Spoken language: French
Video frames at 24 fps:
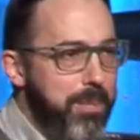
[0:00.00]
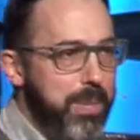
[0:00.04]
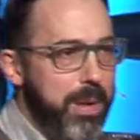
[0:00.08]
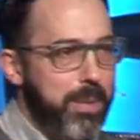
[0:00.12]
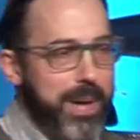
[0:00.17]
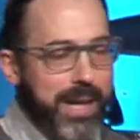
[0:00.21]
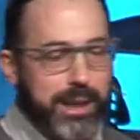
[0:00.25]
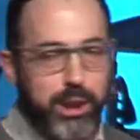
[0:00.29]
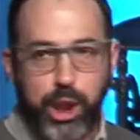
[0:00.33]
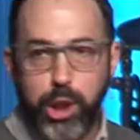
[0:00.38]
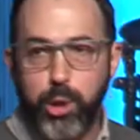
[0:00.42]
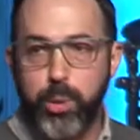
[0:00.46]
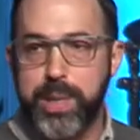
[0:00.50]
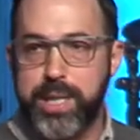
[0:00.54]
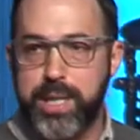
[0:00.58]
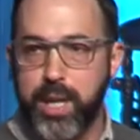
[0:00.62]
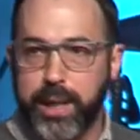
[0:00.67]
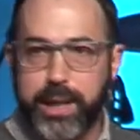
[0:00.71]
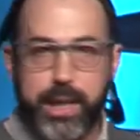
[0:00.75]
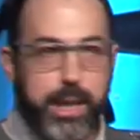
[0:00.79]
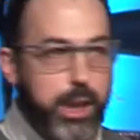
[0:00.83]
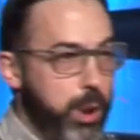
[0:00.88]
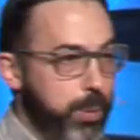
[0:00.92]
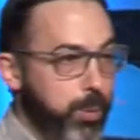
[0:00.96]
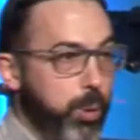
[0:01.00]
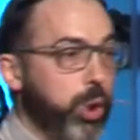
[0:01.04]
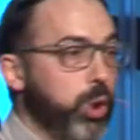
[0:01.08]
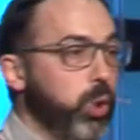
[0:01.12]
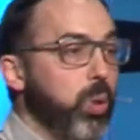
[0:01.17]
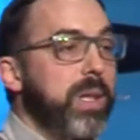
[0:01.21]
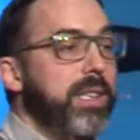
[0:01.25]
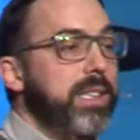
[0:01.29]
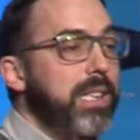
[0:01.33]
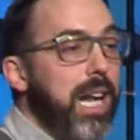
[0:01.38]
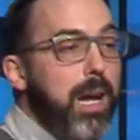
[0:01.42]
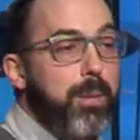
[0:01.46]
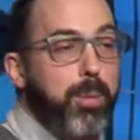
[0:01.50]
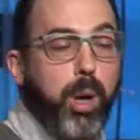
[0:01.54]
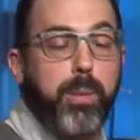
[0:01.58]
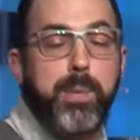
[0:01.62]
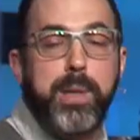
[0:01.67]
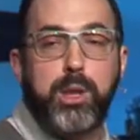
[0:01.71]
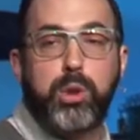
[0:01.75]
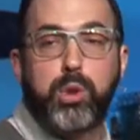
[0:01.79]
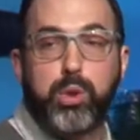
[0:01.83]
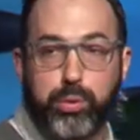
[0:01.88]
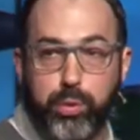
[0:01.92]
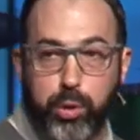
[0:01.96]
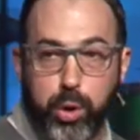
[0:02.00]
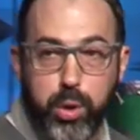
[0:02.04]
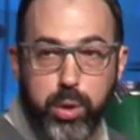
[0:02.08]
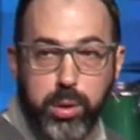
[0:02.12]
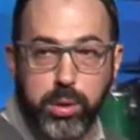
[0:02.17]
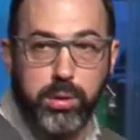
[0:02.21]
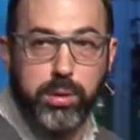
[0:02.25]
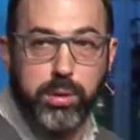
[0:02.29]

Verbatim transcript: Puis le berger lui dit Ok, tu peux choisir la brebis que tu veux.